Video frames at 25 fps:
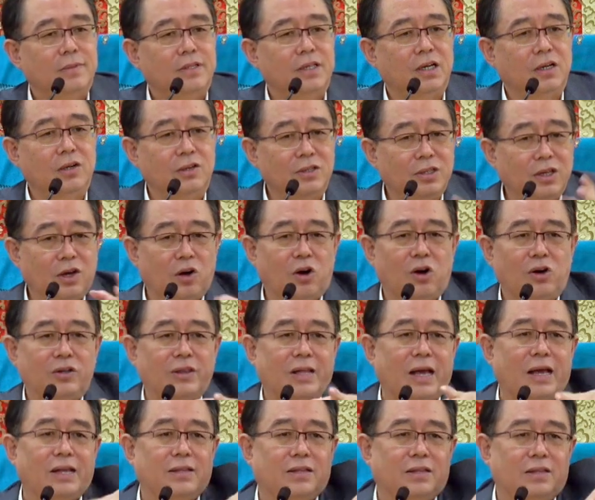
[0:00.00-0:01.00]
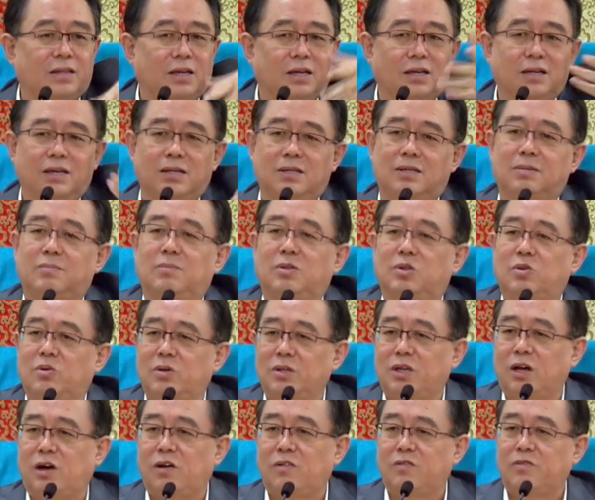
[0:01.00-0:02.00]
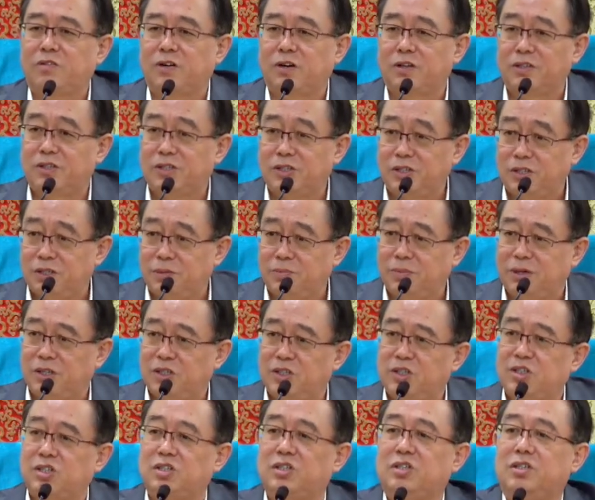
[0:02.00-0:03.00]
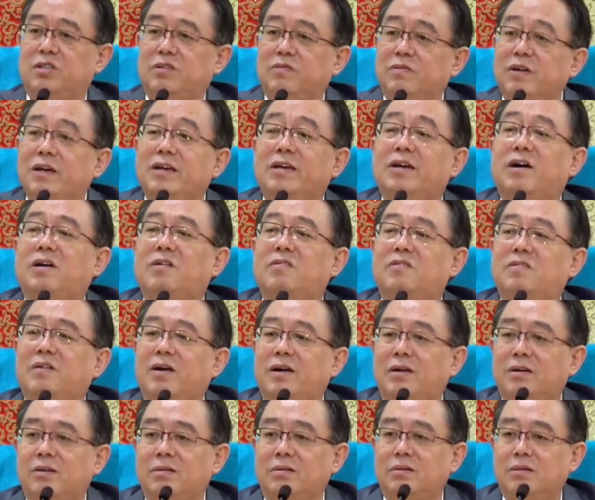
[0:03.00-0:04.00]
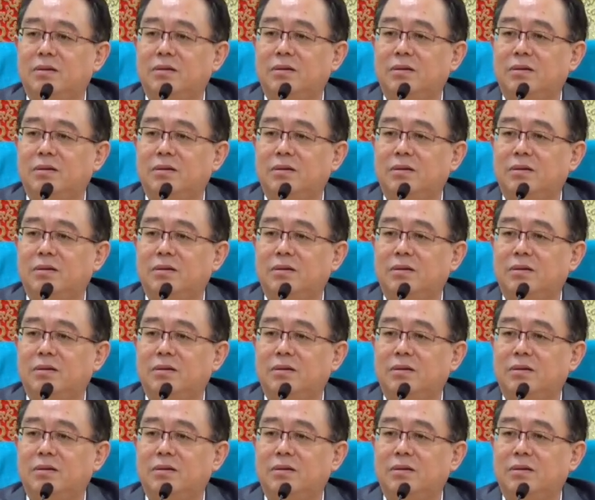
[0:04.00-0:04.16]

结果你哦，那你听了这么多药方，自己没吃一味药方。